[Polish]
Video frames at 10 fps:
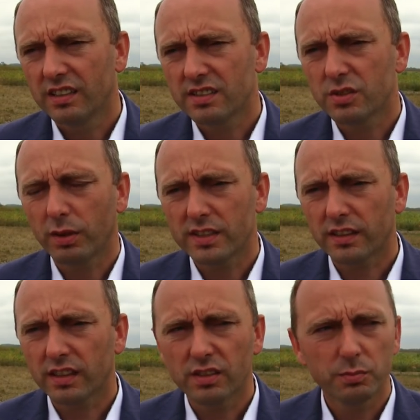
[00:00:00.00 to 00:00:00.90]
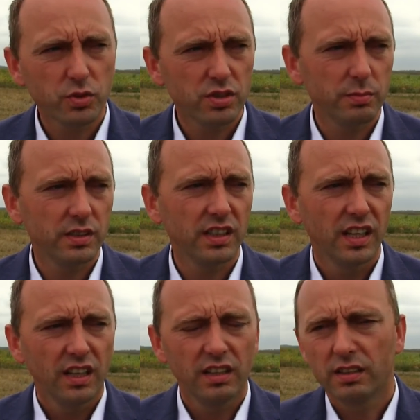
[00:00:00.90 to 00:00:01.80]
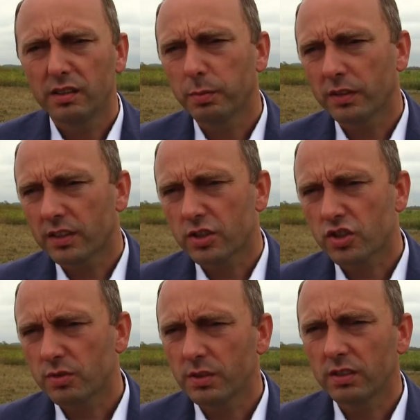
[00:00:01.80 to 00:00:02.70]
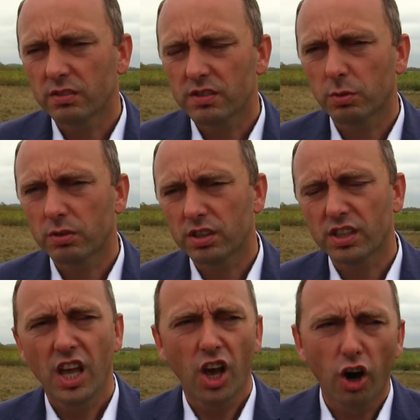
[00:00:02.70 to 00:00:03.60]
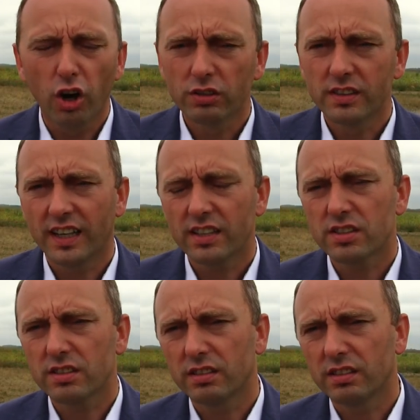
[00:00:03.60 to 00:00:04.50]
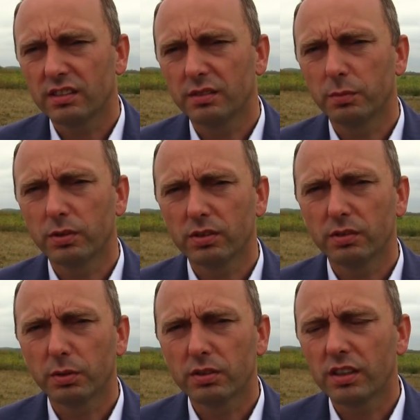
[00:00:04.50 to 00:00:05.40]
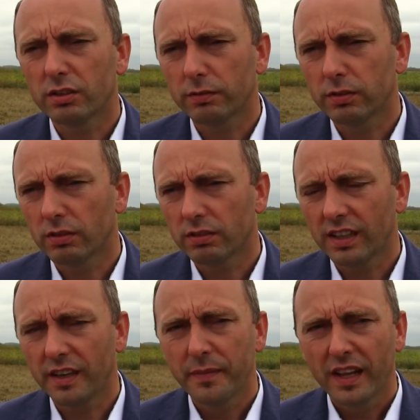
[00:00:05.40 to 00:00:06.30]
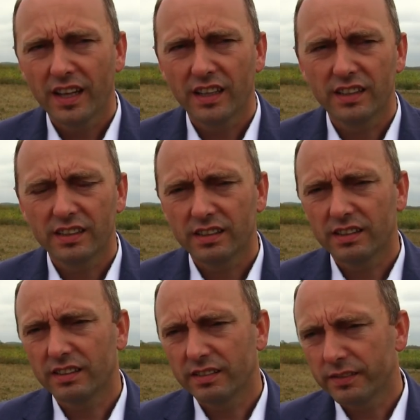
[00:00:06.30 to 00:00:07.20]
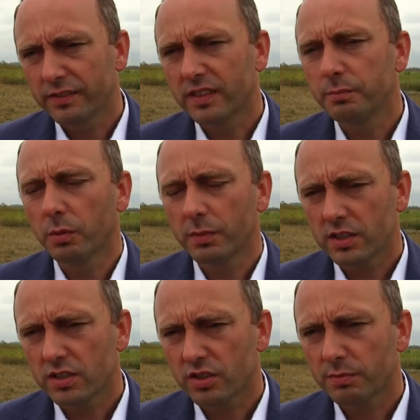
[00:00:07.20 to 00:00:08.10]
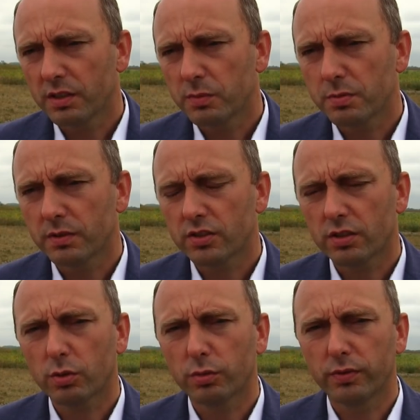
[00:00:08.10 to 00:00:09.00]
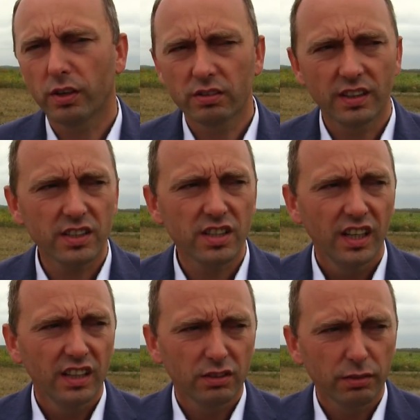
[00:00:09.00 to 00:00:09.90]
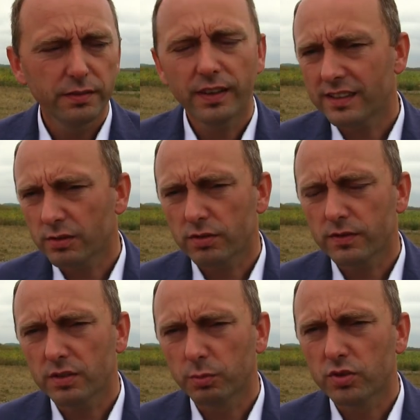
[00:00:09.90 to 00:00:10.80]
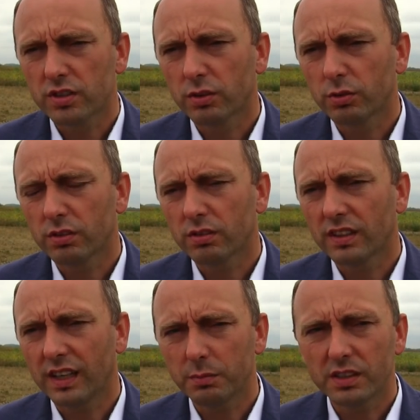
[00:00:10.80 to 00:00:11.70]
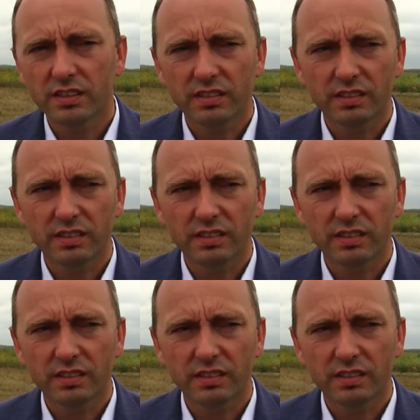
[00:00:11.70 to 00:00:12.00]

Sytuacja, kiedy musimy ponad 3 miliony złotych oddać, bo, bo tyle to wygląda w tym momencie, że mielibyśmy tych środków oddać, to wywraca oczywiście budżet do góry nogami.